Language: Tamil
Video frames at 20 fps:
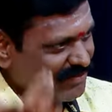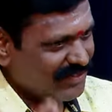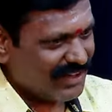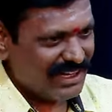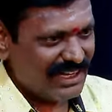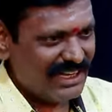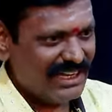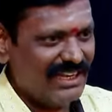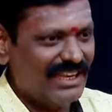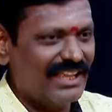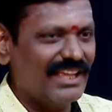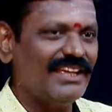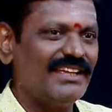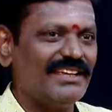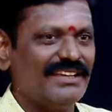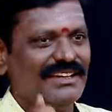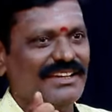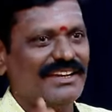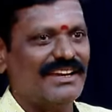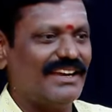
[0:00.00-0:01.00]
வெளியில்
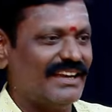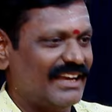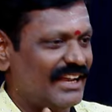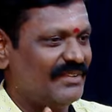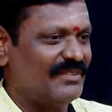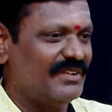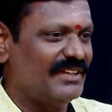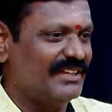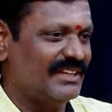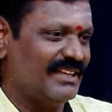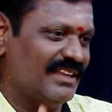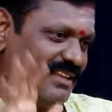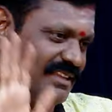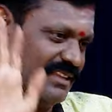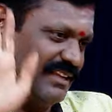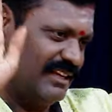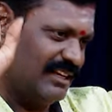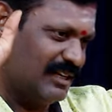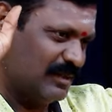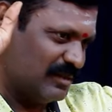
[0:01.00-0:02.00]
டிரைவிங்கில்
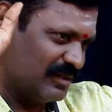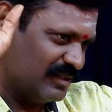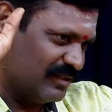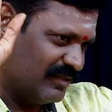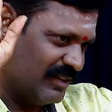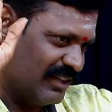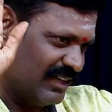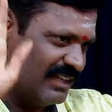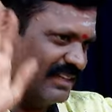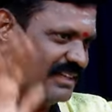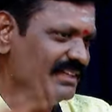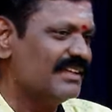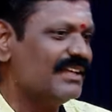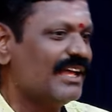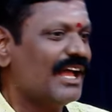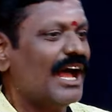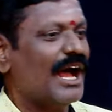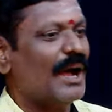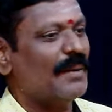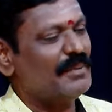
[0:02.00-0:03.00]
தான் நமக்கு வேலை
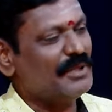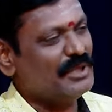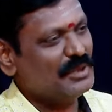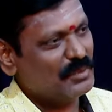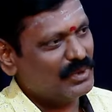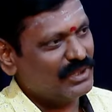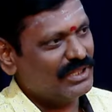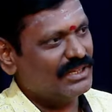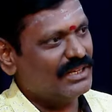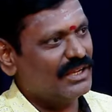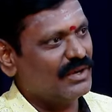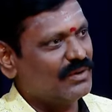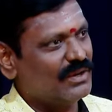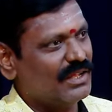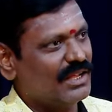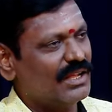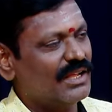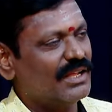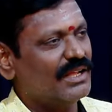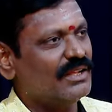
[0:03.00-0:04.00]
அப்படிங்கும்போது என்ன
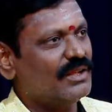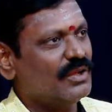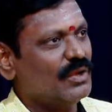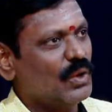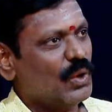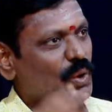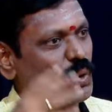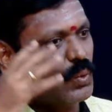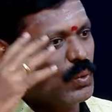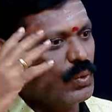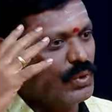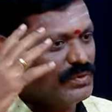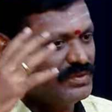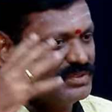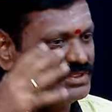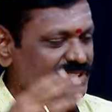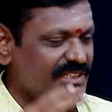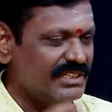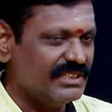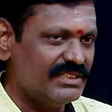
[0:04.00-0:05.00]
ஆகுனா ஒரு
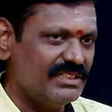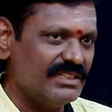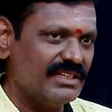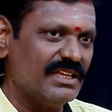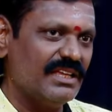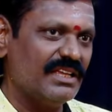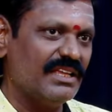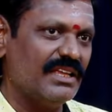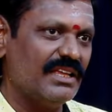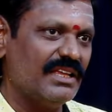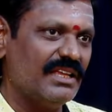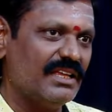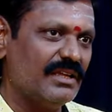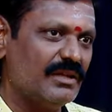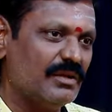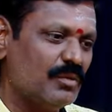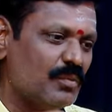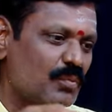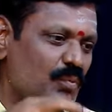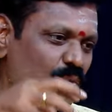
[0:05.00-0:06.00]
விஷயத்துக்கு
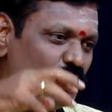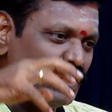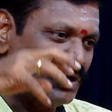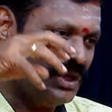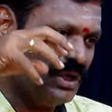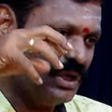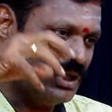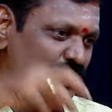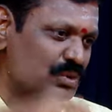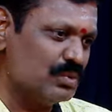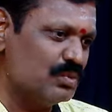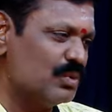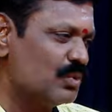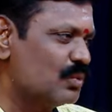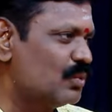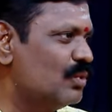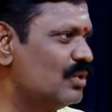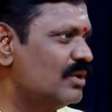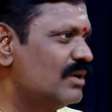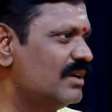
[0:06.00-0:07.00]

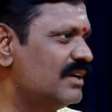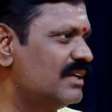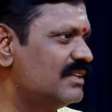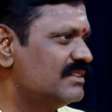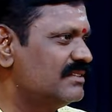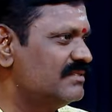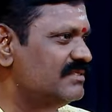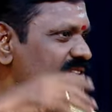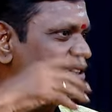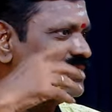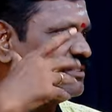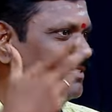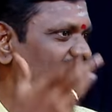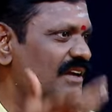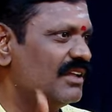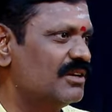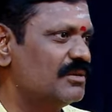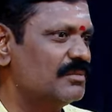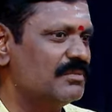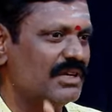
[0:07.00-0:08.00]
முக்கியத்துவம் கொடுக்கணும் அந்த விஷயம்
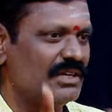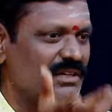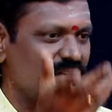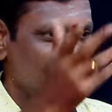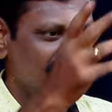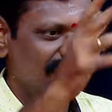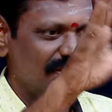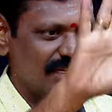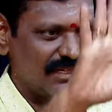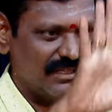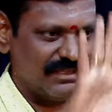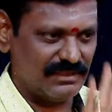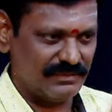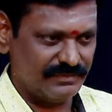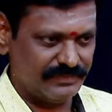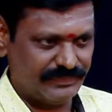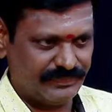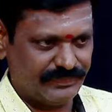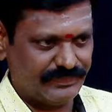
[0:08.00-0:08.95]
வளருமா வளராதான்